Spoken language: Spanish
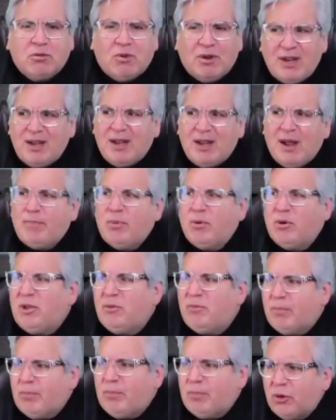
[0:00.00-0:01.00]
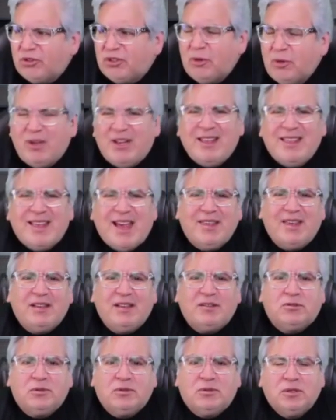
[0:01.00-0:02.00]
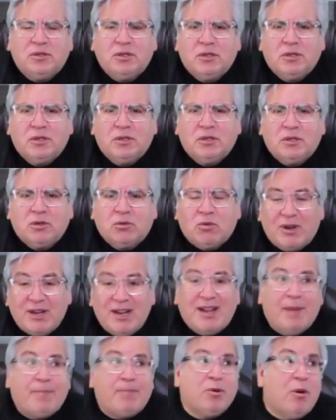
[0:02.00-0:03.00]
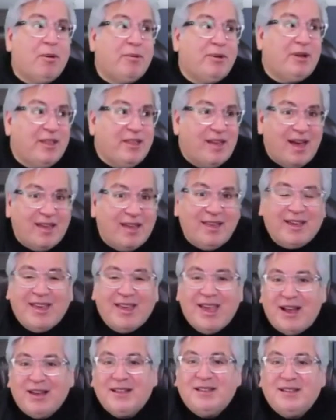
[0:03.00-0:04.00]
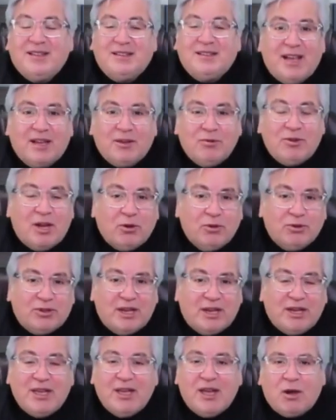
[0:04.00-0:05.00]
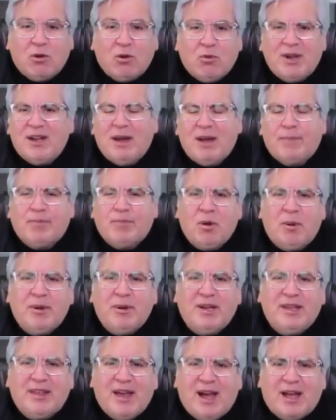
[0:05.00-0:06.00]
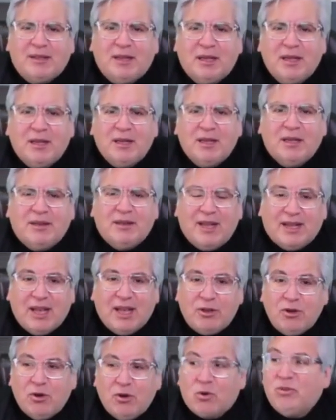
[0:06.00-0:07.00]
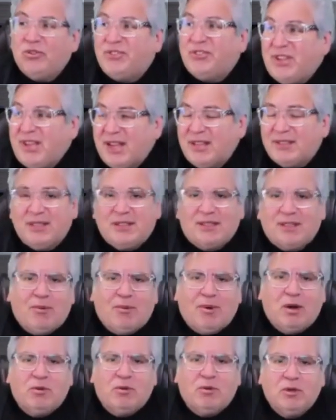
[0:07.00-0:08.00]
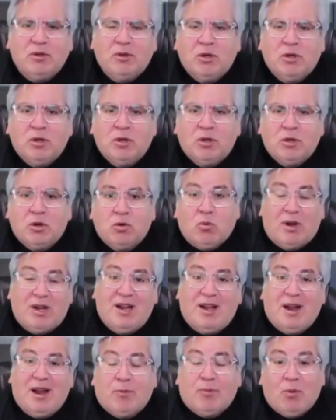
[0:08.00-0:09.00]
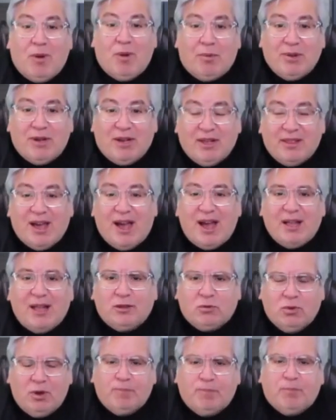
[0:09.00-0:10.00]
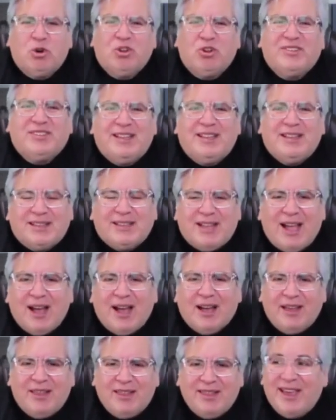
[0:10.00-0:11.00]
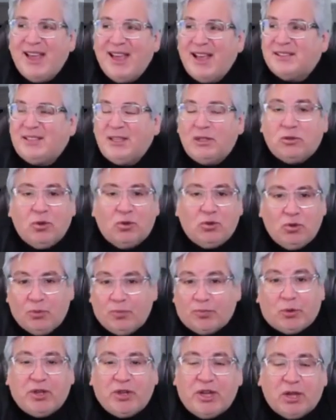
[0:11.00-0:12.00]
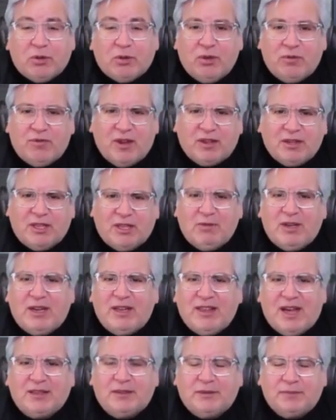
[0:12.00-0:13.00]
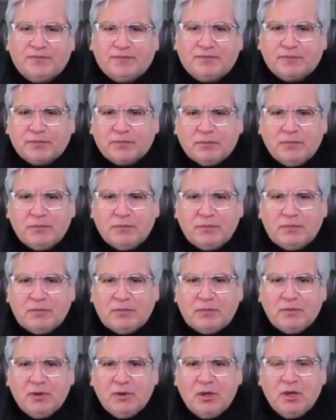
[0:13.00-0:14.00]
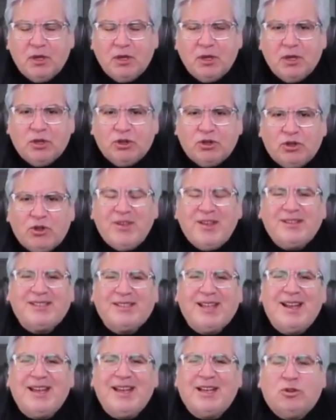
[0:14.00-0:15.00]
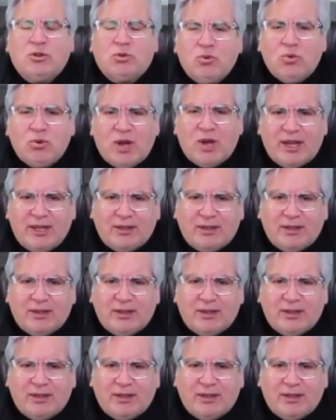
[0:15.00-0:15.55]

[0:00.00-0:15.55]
¿Cuál es la posibilidad de esto? ¿Cuál es la probabilidad de que alguien se saque una lotería? ¿Cuál es la probabilidad de que yo consiga ese trabajo? ¿Cuál es la probabilidad o el porcentaje de éxito de un proyecto de factibilidad? Toda esa lectura,